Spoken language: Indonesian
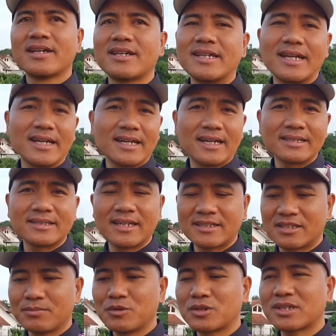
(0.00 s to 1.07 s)
yang gak saya
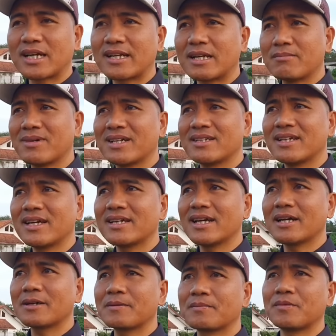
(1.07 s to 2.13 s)
sebutkan namanya ya.